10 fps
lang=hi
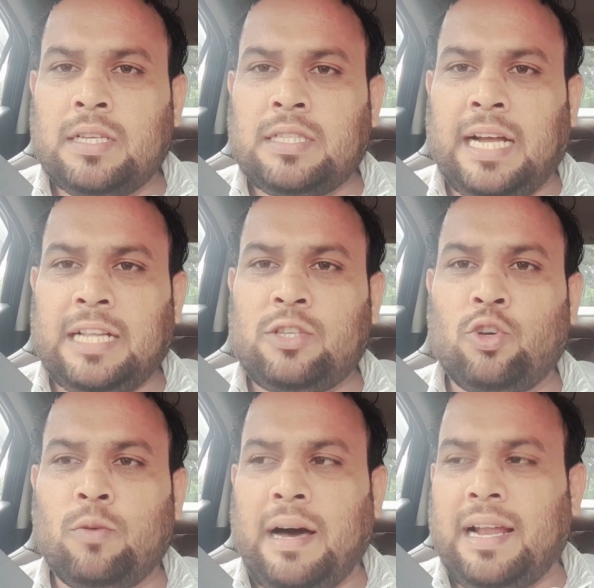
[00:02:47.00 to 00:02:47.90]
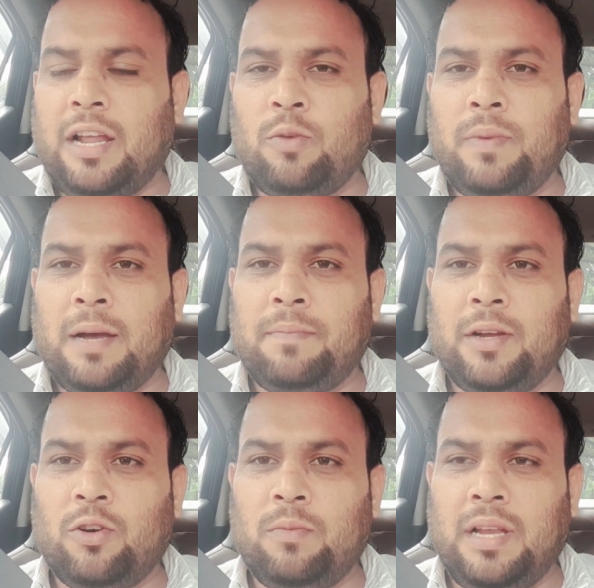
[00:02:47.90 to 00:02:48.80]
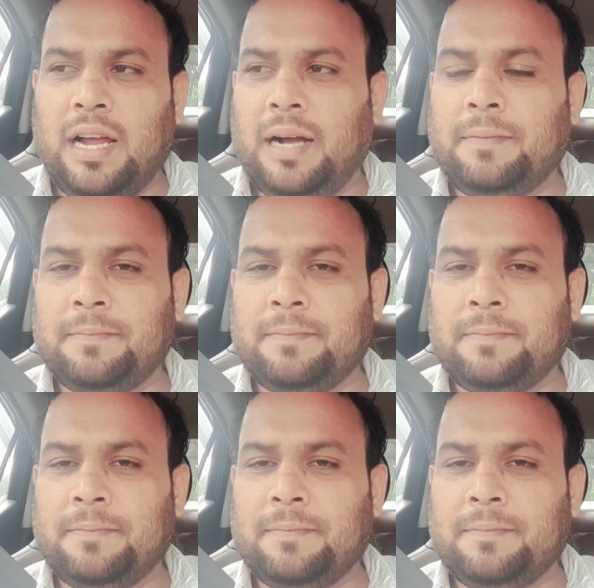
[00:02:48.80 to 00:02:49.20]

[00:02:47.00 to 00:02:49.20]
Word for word: सात सौ बारह रुपये अपने को मिला